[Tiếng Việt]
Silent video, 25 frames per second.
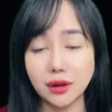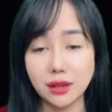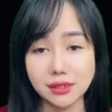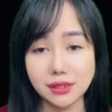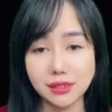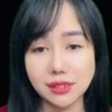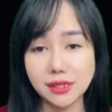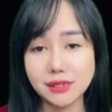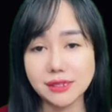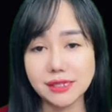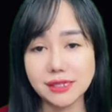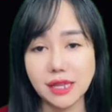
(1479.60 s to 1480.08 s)

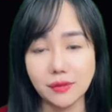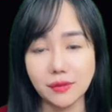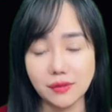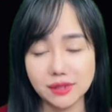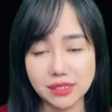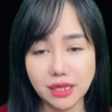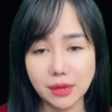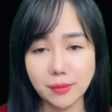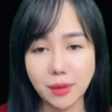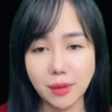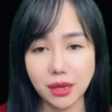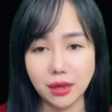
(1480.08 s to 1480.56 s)
Một ý
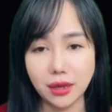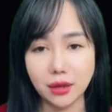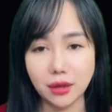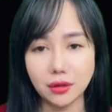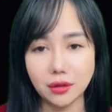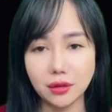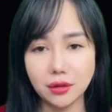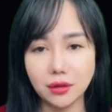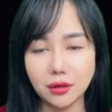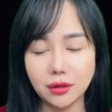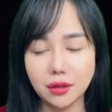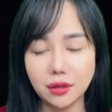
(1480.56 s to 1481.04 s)
tưởng chợt lóe
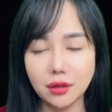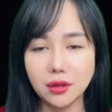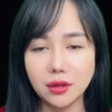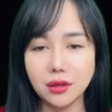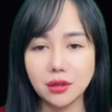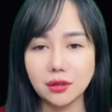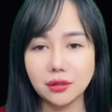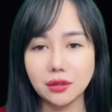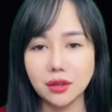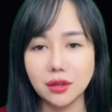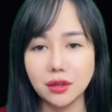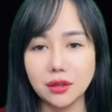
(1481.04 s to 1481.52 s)
lên trong
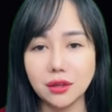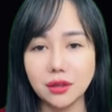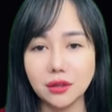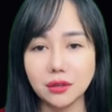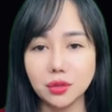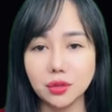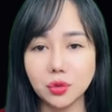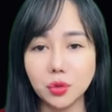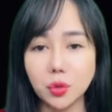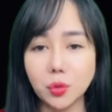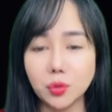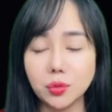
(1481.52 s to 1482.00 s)
đầu Hứa
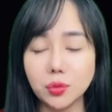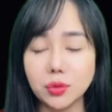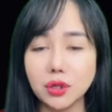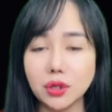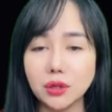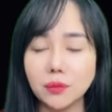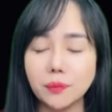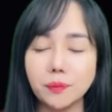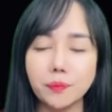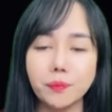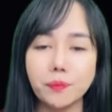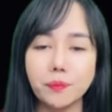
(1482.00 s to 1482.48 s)
Lâm,
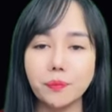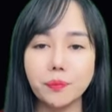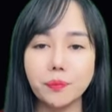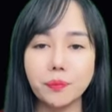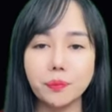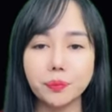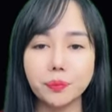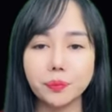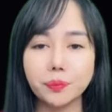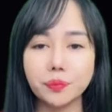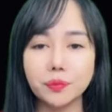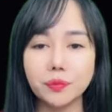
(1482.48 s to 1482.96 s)
cô phấn
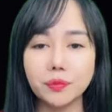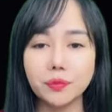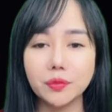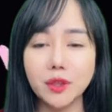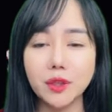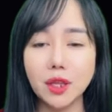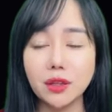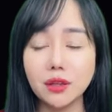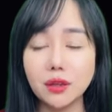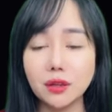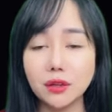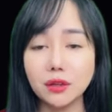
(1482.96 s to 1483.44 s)
khích đi vào
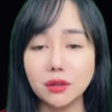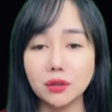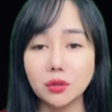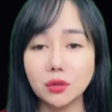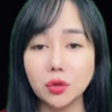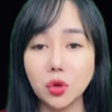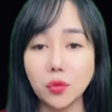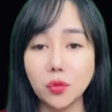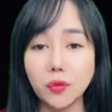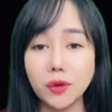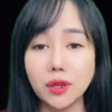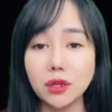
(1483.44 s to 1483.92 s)
trong nhà vệ
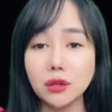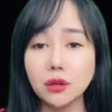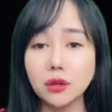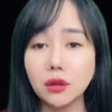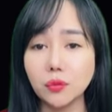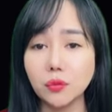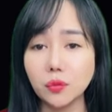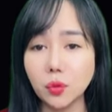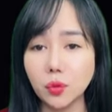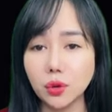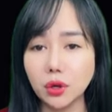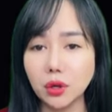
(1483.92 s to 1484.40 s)
sinh để chuẩn
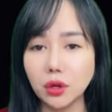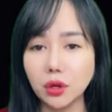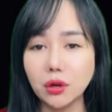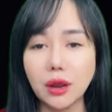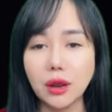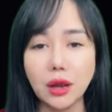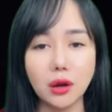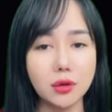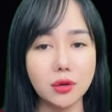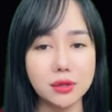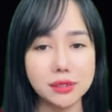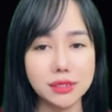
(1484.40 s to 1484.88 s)
bị.
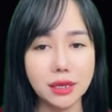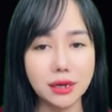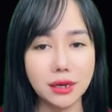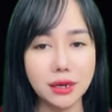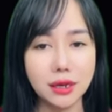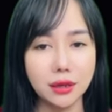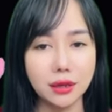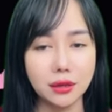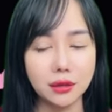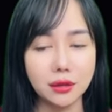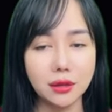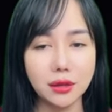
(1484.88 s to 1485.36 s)
Ai
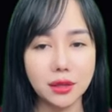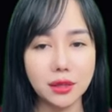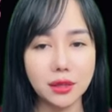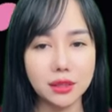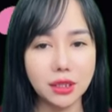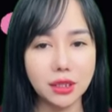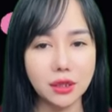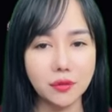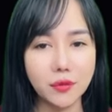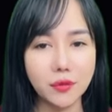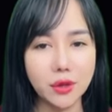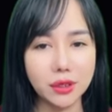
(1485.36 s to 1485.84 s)
ngờ khi đặt
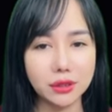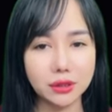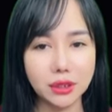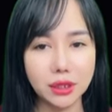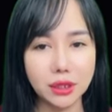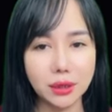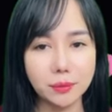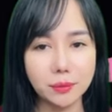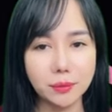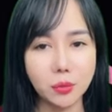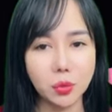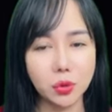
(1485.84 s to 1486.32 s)
chân lên
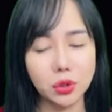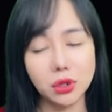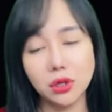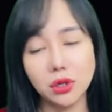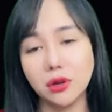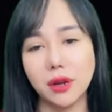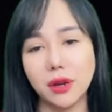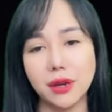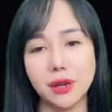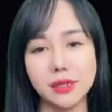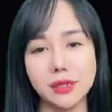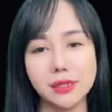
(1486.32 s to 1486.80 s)
tấm thảm đã
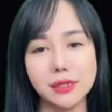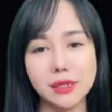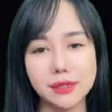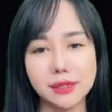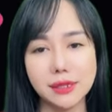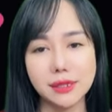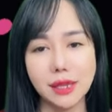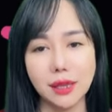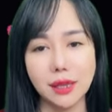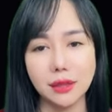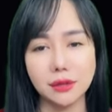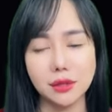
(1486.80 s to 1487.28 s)
bị ướt,
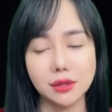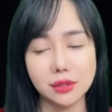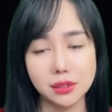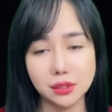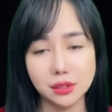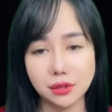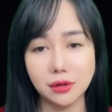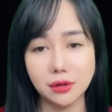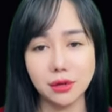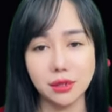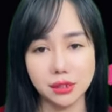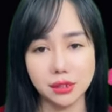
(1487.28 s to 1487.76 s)
nó
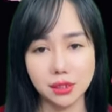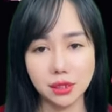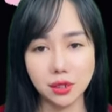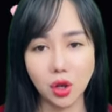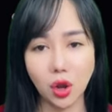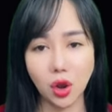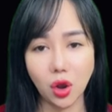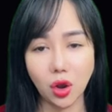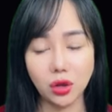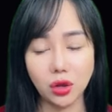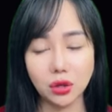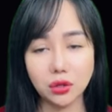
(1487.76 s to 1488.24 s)
trượt dài
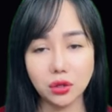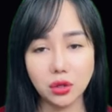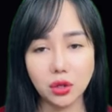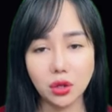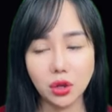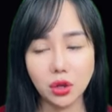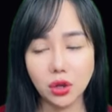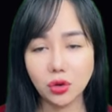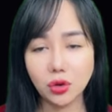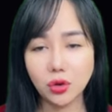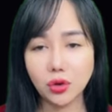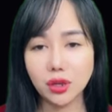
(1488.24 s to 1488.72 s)
về phía
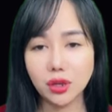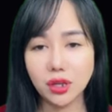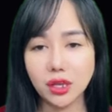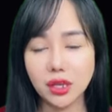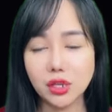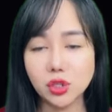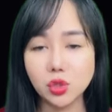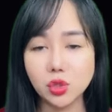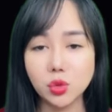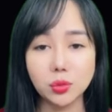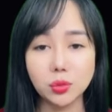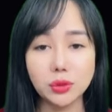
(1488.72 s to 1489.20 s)
bồn rửa mặt,
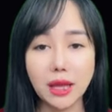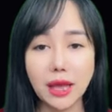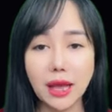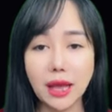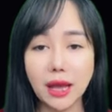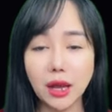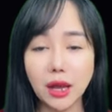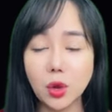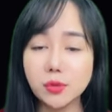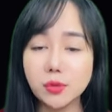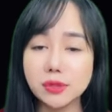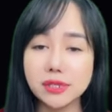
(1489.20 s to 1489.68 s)
khiến
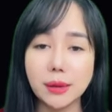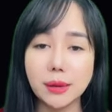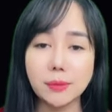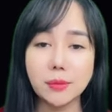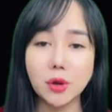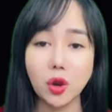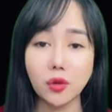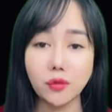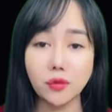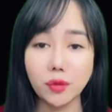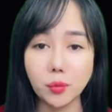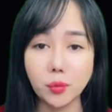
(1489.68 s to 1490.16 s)
Hứa Lâm
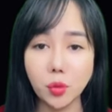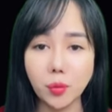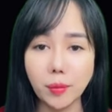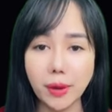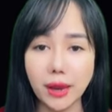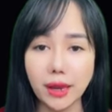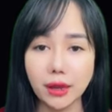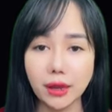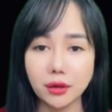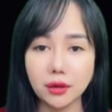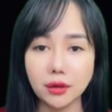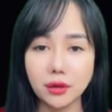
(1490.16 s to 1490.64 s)
mất thăng
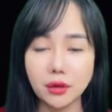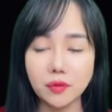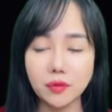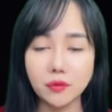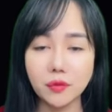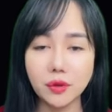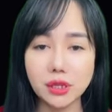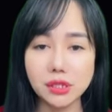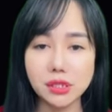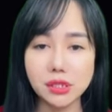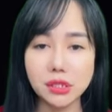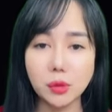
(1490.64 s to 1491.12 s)
bằng, ngã
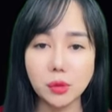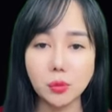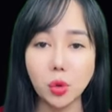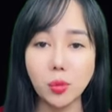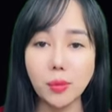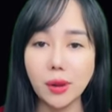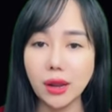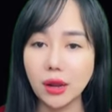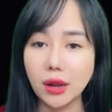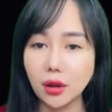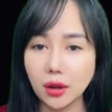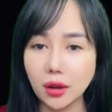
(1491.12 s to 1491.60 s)
ngược ra
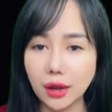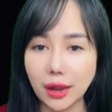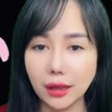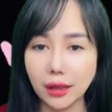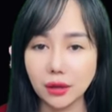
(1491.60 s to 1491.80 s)
sau.